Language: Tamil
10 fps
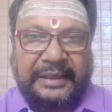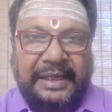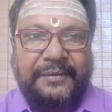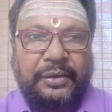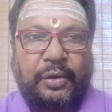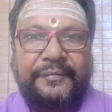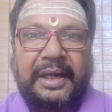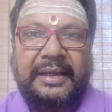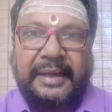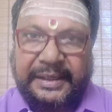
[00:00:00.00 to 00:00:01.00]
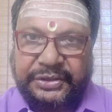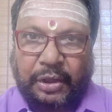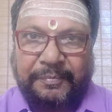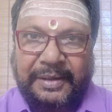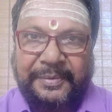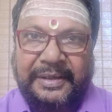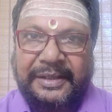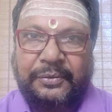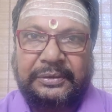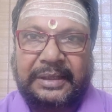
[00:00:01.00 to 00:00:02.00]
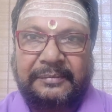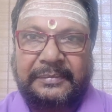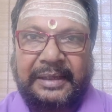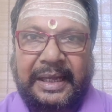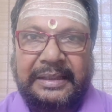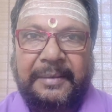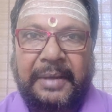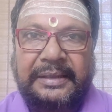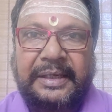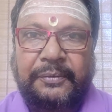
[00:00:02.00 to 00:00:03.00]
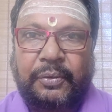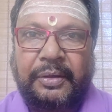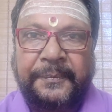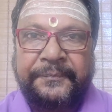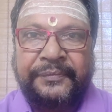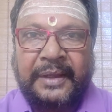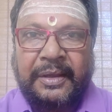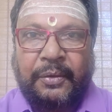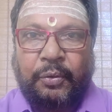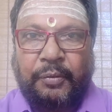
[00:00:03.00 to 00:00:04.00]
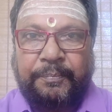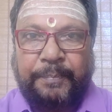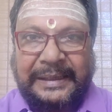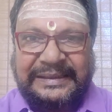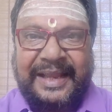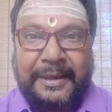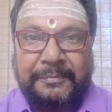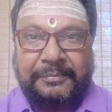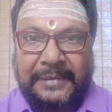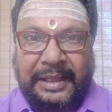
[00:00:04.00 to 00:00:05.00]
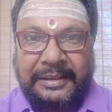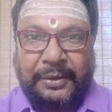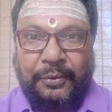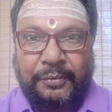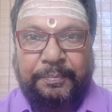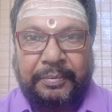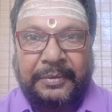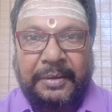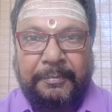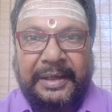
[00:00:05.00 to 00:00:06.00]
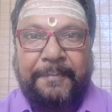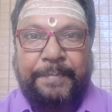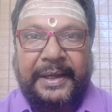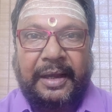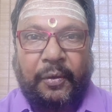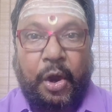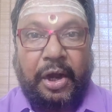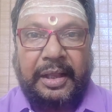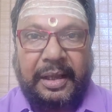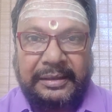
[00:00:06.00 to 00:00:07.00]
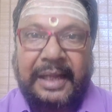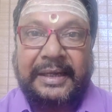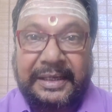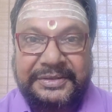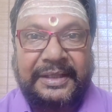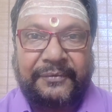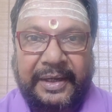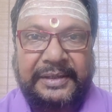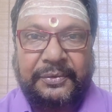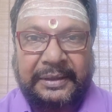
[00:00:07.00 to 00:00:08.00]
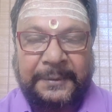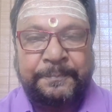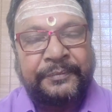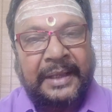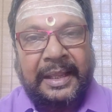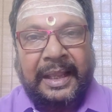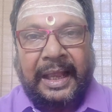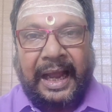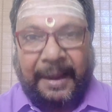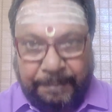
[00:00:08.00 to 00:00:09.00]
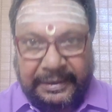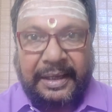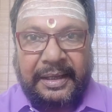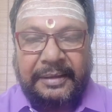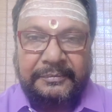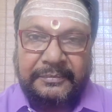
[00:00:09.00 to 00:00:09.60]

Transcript: எனிவே யூ ஹவ் டன் அ கிரேட் ஜாப் அப்படின்னு எழுதி கொடுத்தார் அந்த மாதிரி ஒரு ஒரு பட்டயம் அந்த ஒரு மிகப்பெரிய அவார்டாக நான் நினச்சி அதை வாங்கிட்டு வந்தேன் அப்போ தான்